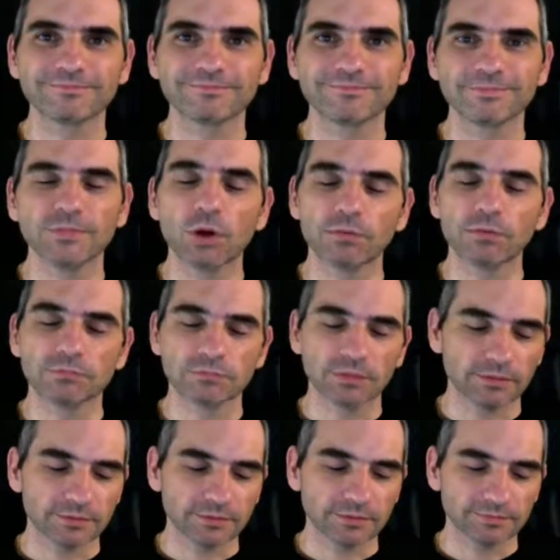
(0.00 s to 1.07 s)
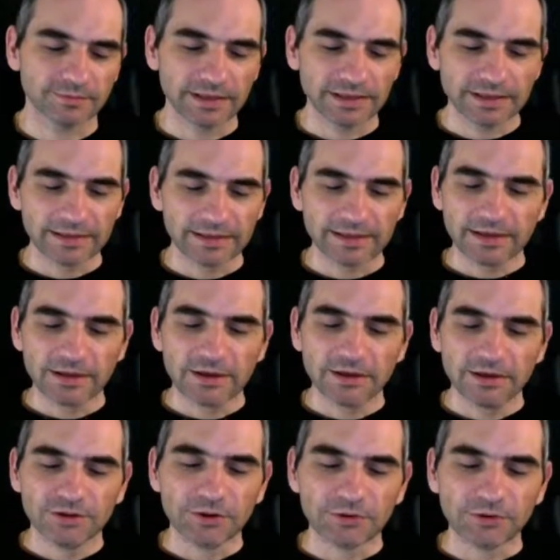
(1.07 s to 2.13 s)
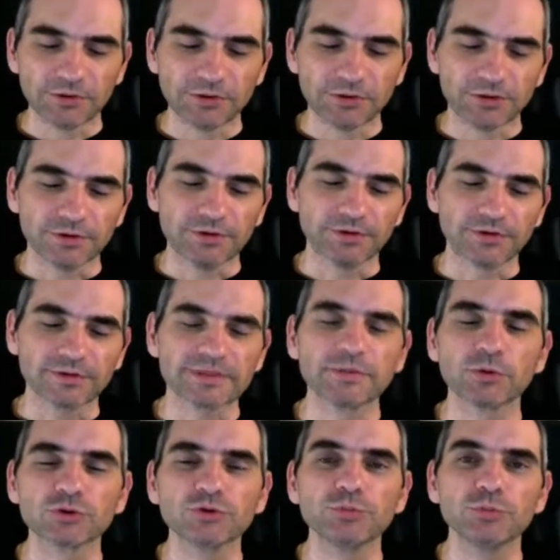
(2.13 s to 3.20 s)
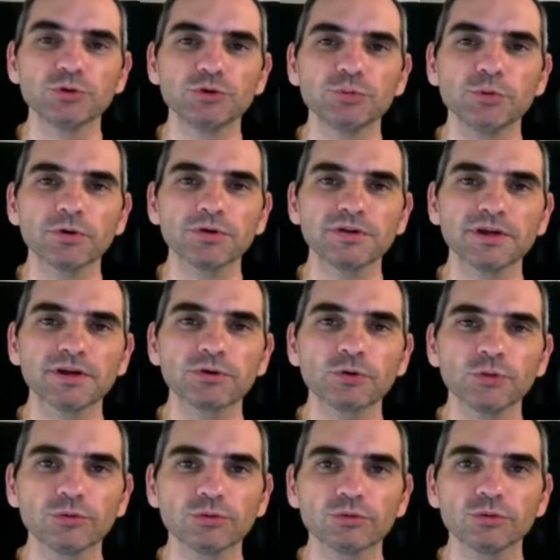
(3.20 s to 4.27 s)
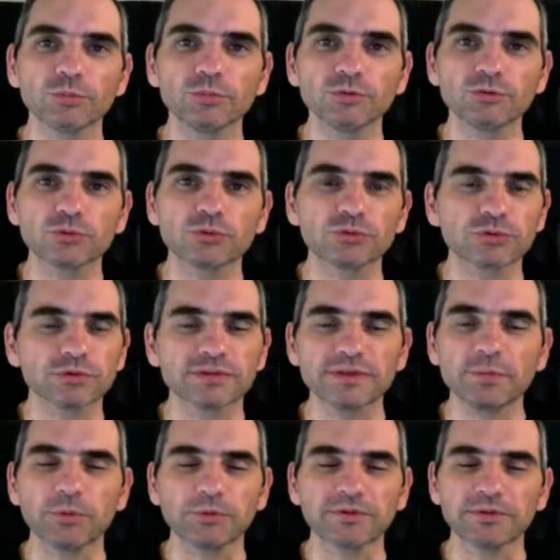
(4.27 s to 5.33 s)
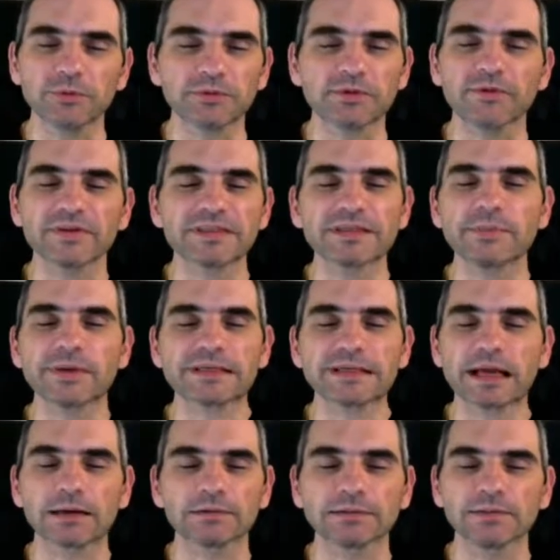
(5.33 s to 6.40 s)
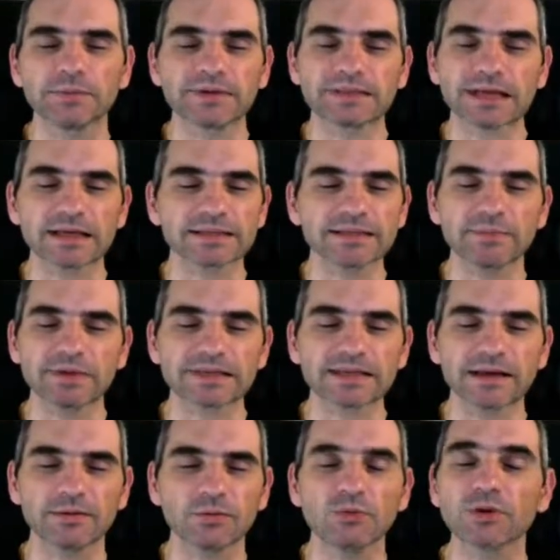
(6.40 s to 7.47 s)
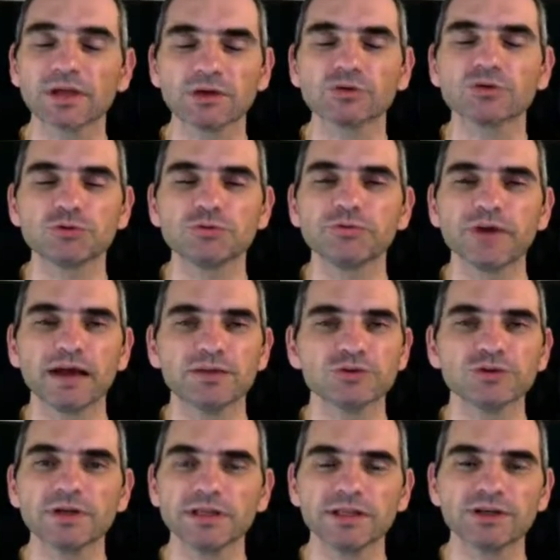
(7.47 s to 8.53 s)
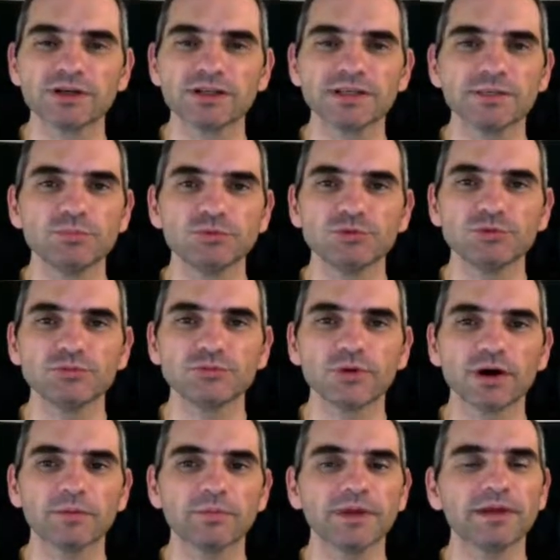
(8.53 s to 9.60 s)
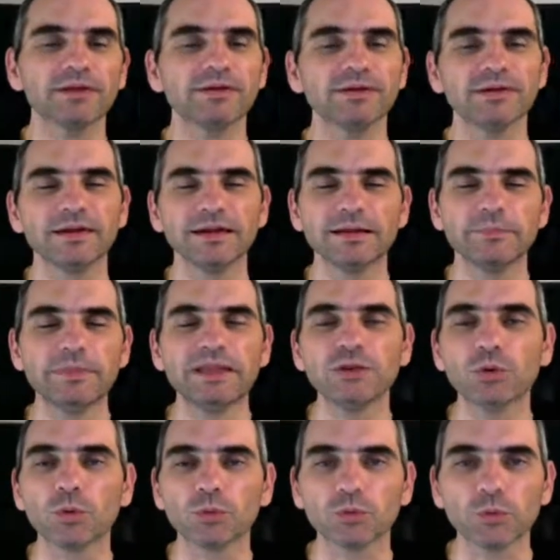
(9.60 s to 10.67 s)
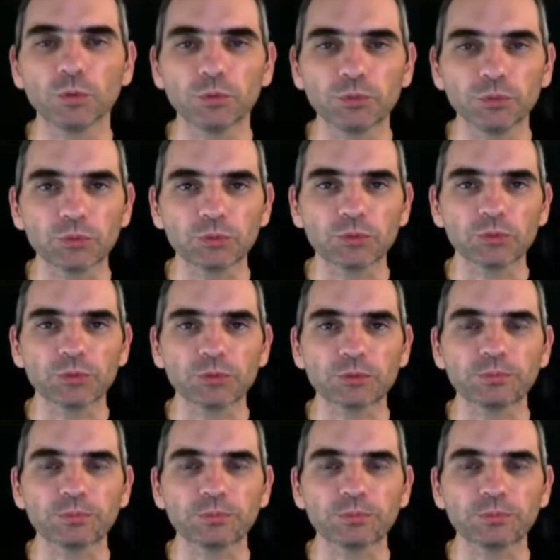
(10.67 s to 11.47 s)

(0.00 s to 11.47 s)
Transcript: Non, non, non. Non, non, non, non, non. c'est bon, tu peux, tu peux retirer ton, ton pouce rouge, c'est bon, c'est bon. En fait, c'est pas ça, c'est pas ça, c'est pas ça. Ok, je suis fan, je l'ai déjà dit plus d'une fois, mais, mais non, non, non, non, non.